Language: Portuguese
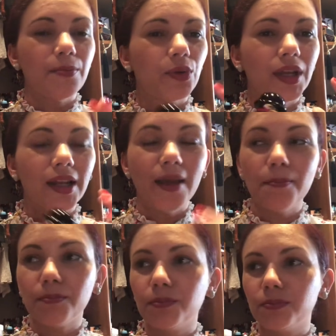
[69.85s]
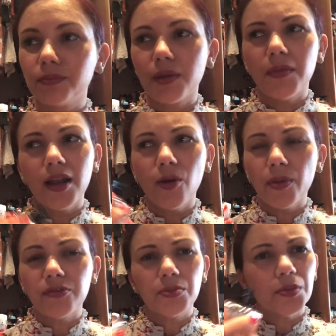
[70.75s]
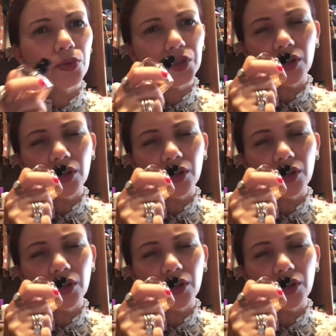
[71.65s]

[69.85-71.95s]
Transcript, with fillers: Porque ele é, ele é um perfume muito